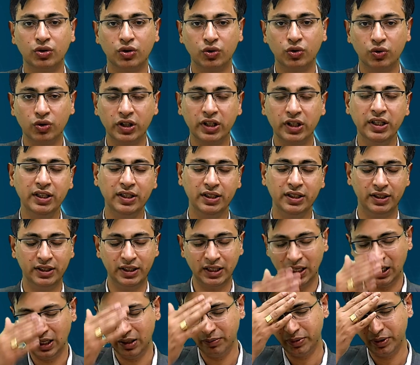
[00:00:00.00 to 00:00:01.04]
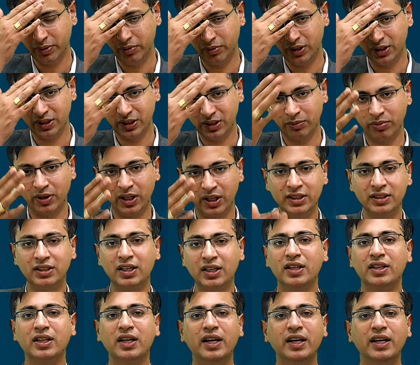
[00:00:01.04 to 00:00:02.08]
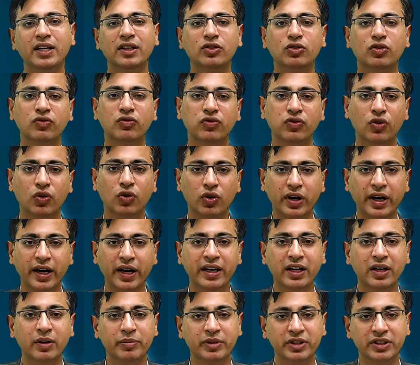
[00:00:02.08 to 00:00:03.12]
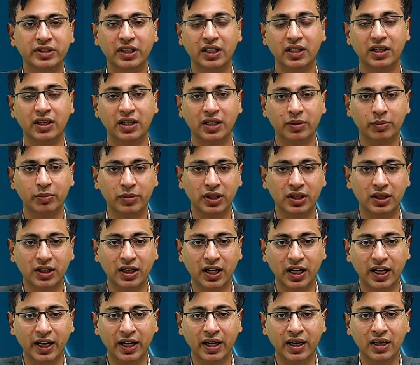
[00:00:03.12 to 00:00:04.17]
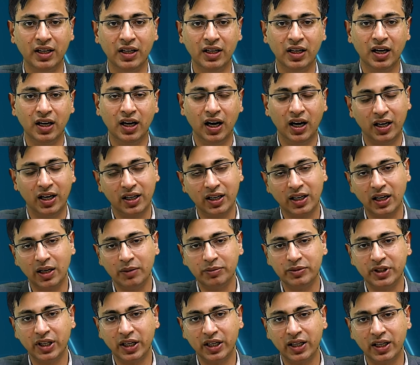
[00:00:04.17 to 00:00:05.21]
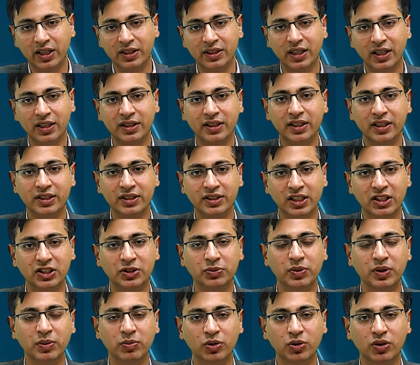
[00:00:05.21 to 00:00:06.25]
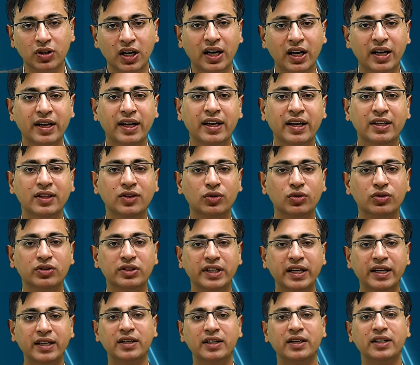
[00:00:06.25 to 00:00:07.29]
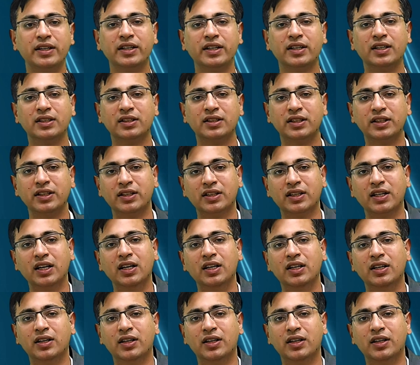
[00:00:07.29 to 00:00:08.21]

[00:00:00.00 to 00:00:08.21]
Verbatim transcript: क्योंकि यहाँ पे ब्लड सप्लाई ज़्यादा है तो फोरहेड हमेशा गर्म मिलता है अगर आप जानना चाहते हैं सच में बुखार है तो चेक करने का तरीका